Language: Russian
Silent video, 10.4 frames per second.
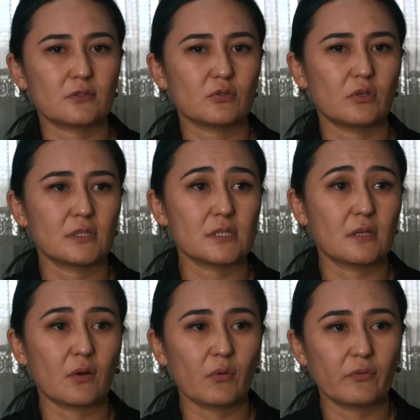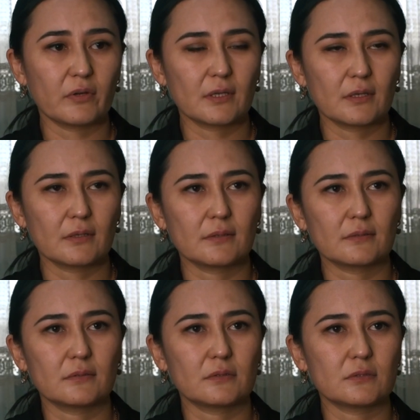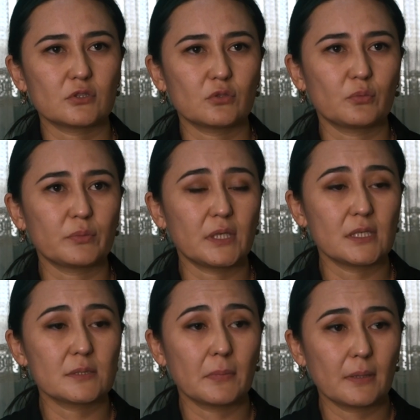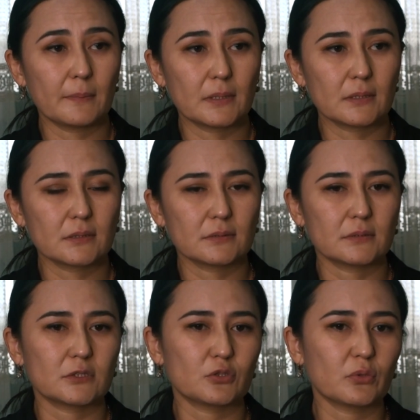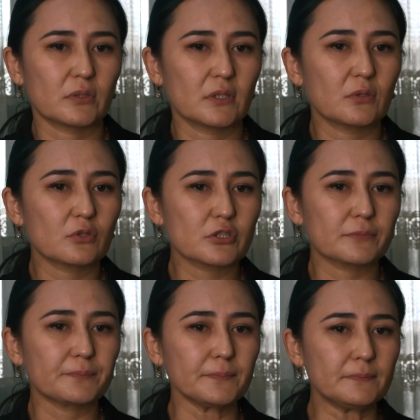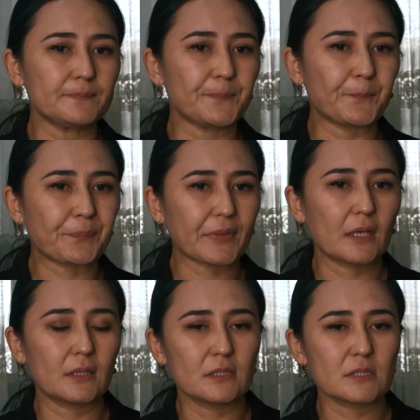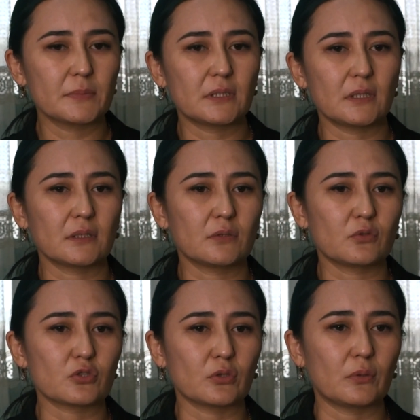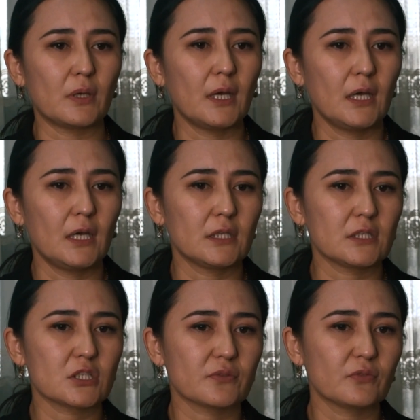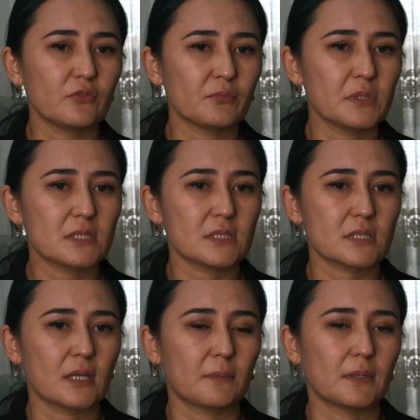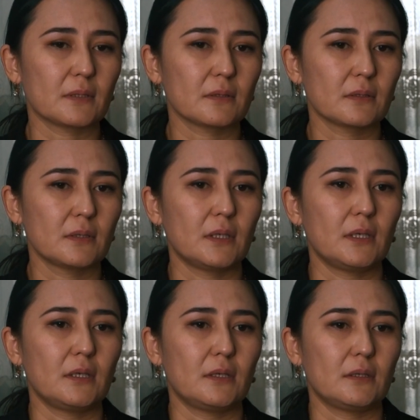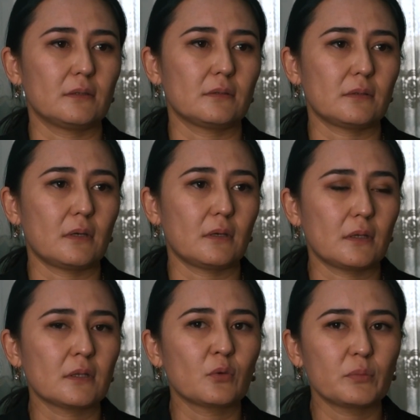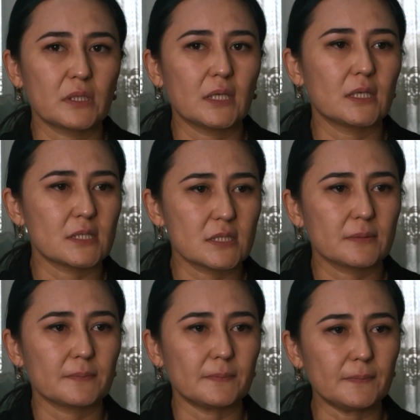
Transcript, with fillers: что они здоровы, что у меня есть мама, что она тоже, а несмотря на то, что не живет вместе с нами, она у меня есть.